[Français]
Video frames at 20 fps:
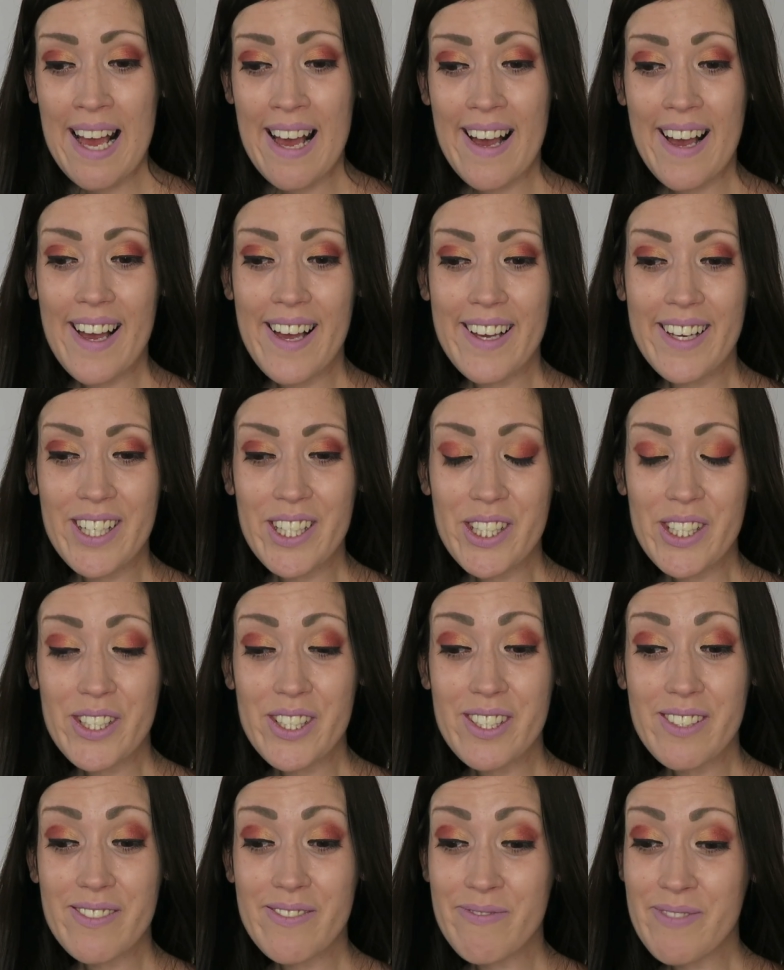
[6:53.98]
euh,
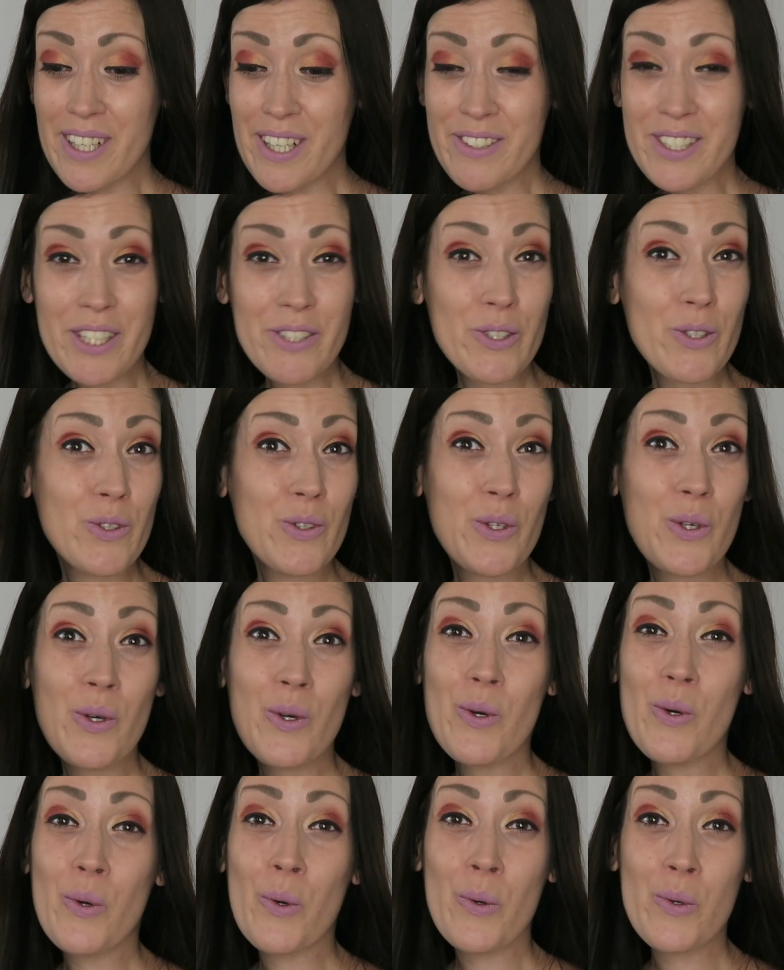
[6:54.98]
ben, en attendant,
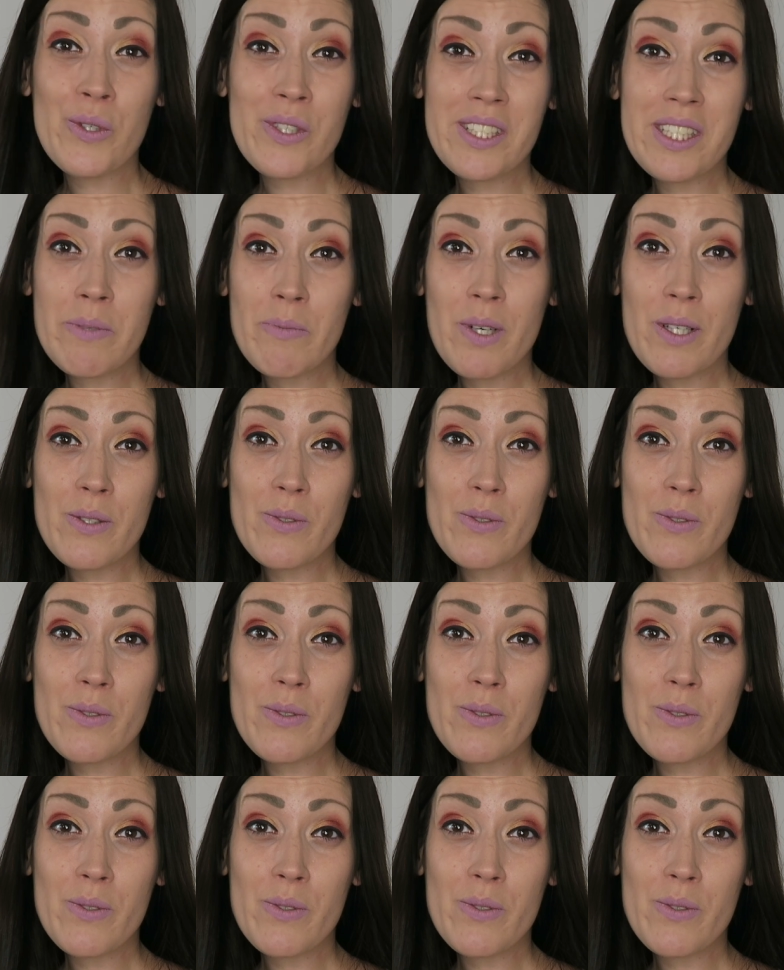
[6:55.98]
rejoignez-moi